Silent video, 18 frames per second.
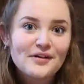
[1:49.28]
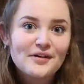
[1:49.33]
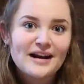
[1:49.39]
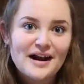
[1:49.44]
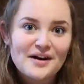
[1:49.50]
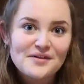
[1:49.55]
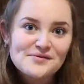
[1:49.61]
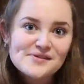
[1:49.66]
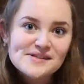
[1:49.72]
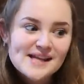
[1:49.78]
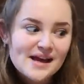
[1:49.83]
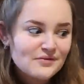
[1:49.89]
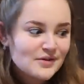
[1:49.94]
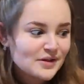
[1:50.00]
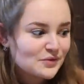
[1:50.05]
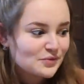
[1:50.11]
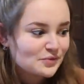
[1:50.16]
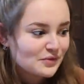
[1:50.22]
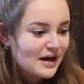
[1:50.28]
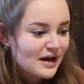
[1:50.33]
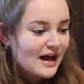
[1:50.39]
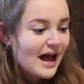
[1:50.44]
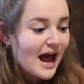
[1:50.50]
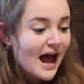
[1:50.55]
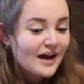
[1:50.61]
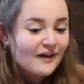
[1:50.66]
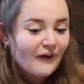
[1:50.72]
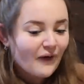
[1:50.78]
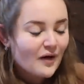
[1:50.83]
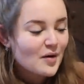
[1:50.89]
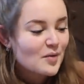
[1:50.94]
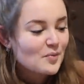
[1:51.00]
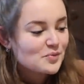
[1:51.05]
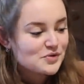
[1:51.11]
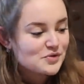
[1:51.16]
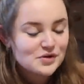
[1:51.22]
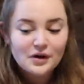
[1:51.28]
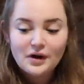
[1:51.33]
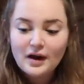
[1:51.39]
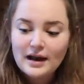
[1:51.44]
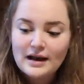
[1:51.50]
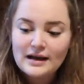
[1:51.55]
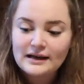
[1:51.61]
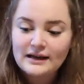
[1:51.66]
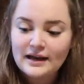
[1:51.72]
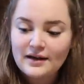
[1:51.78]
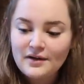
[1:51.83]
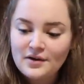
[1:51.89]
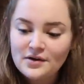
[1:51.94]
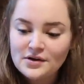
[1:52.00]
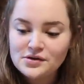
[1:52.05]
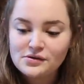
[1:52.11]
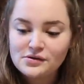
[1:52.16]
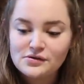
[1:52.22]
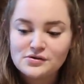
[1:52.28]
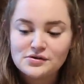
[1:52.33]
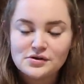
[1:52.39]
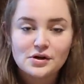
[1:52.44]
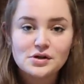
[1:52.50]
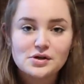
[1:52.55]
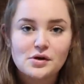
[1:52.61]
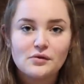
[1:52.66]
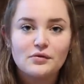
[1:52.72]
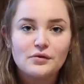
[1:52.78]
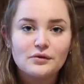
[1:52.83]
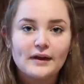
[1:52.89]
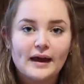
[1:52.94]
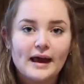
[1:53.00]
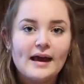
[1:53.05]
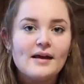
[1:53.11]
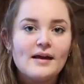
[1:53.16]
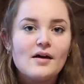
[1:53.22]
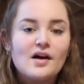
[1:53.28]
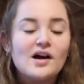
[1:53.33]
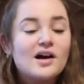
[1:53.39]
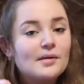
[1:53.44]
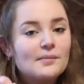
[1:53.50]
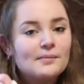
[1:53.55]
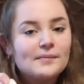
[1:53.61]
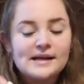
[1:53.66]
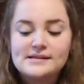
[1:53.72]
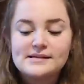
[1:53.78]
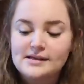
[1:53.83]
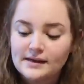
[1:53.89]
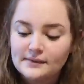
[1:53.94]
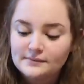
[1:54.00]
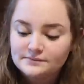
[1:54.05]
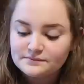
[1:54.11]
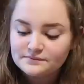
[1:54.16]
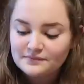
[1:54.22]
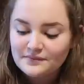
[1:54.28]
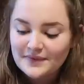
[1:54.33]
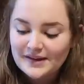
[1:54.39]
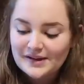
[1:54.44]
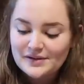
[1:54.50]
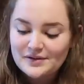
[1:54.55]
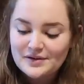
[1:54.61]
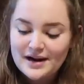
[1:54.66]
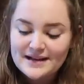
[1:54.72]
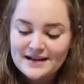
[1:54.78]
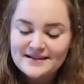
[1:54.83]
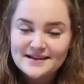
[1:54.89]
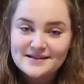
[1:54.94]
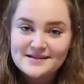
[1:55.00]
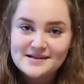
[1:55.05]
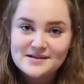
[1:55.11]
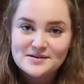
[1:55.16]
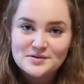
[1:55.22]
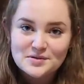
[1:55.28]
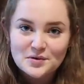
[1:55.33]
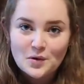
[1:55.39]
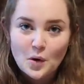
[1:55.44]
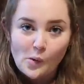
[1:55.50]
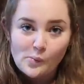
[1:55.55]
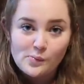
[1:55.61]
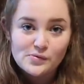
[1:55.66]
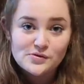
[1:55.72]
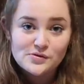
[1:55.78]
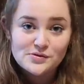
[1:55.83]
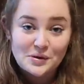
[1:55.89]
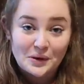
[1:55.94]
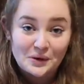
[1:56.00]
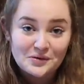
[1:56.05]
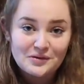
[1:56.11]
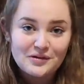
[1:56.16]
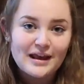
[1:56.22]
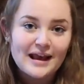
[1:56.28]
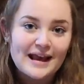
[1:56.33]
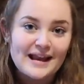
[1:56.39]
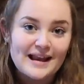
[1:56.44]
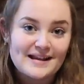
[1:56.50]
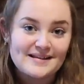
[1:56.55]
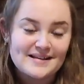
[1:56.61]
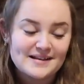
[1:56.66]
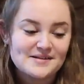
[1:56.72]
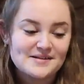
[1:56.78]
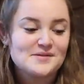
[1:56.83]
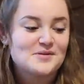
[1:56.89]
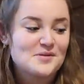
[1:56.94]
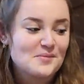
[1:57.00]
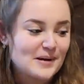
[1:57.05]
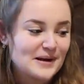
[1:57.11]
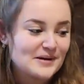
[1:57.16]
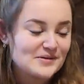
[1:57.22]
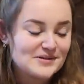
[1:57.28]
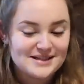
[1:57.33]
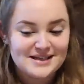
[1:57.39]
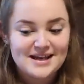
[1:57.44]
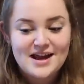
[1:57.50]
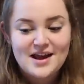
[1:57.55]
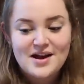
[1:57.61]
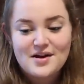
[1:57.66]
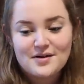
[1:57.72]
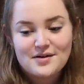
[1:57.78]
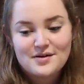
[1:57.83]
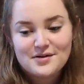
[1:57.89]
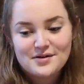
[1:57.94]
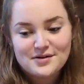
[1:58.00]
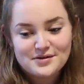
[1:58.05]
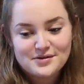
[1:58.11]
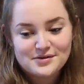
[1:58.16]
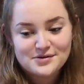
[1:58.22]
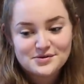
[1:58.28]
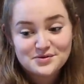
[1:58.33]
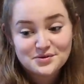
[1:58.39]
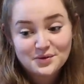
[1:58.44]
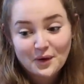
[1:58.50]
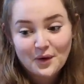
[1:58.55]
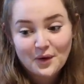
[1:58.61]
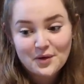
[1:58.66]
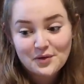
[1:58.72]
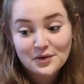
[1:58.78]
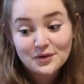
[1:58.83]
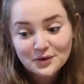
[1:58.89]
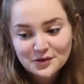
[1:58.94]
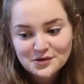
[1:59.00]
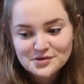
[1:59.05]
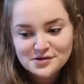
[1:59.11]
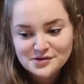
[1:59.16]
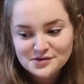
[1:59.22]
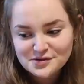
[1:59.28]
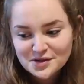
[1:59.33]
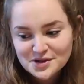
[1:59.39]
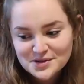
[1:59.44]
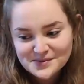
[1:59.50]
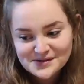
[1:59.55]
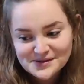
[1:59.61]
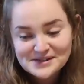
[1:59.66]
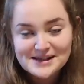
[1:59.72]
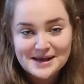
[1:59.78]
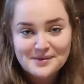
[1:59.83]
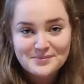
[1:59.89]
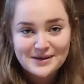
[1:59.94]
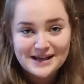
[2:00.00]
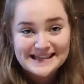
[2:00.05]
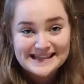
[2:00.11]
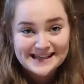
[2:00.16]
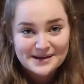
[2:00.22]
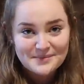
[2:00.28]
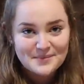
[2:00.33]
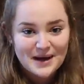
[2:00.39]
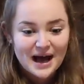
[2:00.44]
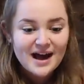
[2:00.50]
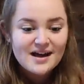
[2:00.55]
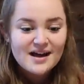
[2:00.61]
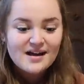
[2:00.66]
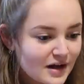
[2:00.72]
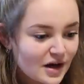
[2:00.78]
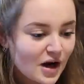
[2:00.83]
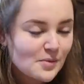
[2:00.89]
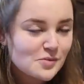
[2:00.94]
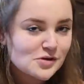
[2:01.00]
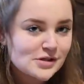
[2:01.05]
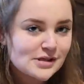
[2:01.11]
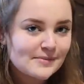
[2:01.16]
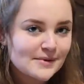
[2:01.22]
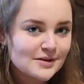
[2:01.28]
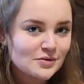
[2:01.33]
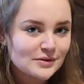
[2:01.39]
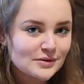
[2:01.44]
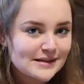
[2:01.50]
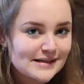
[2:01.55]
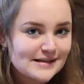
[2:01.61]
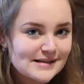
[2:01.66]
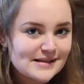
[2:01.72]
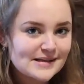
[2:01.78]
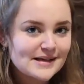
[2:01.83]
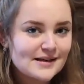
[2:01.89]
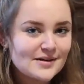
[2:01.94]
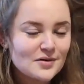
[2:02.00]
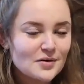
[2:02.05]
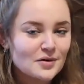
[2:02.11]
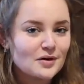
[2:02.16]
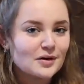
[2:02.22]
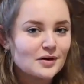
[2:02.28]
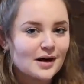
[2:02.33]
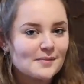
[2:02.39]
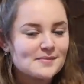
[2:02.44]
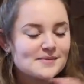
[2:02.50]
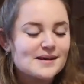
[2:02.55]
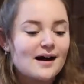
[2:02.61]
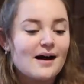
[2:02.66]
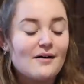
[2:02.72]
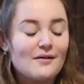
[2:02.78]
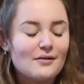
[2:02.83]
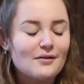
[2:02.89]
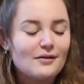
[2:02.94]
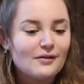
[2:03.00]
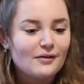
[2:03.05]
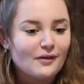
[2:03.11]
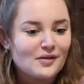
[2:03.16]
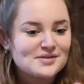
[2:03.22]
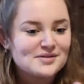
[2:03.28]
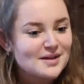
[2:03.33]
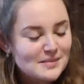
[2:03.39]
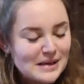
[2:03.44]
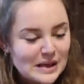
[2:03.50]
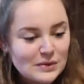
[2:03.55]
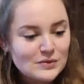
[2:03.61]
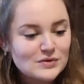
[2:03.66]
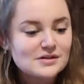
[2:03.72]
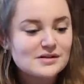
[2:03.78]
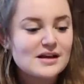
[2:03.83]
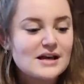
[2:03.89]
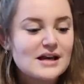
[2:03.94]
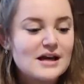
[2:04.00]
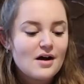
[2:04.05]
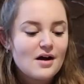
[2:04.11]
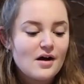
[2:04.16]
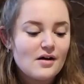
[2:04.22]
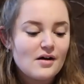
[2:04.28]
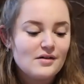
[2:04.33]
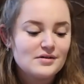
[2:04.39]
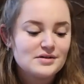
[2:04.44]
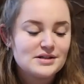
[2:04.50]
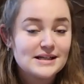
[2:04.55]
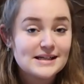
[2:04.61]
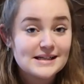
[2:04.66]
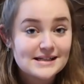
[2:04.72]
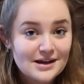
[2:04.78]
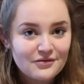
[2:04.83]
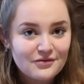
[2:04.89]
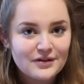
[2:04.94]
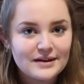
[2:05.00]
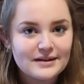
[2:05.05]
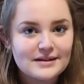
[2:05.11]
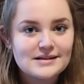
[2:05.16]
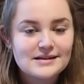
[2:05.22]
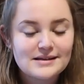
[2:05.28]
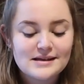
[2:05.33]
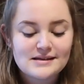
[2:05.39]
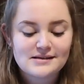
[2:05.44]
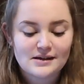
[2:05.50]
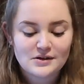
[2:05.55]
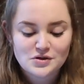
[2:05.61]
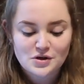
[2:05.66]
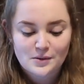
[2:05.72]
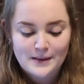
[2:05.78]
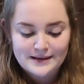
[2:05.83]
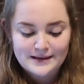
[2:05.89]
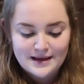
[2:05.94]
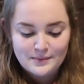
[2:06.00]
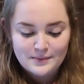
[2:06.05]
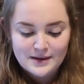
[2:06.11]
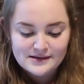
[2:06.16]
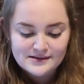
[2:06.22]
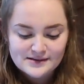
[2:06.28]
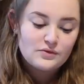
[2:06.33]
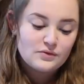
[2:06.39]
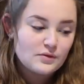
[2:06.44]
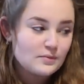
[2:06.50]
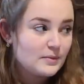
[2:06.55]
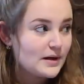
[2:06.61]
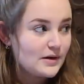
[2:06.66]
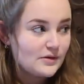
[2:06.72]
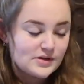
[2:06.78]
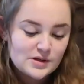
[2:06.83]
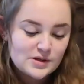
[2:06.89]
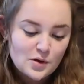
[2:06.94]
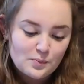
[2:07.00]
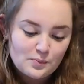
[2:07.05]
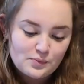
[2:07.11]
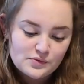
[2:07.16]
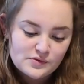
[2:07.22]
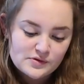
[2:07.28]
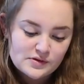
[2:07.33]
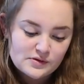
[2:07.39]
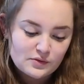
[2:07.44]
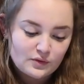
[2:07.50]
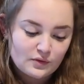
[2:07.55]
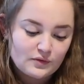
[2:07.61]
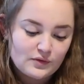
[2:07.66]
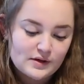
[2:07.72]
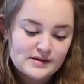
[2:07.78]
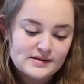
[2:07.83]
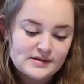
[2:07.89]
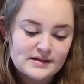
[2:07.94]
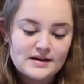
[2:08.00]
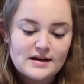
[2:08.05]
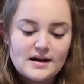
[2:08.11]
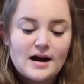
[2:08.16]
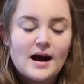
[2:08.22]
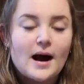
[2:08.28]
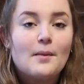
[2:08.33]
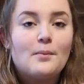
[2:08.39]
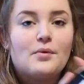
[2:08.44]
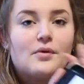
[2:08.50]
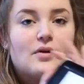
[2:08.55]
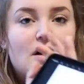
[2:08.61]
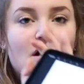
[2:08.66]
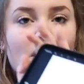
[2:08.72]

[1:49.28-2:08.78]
voilà, vous savez tout. Alors, sur les chaussures, je voudrais mettre euh, la tête de Opus sur l'une et la tête de Mélodie euh, sur euh, l'autre chaussure. Je pense que ça peut être sympa. Comme je sais pas trop dessiner comme ça en 5 minutes, j'ai déjà fait des dessins sur ma tablette de Mélodie Opus. Donc voici un peu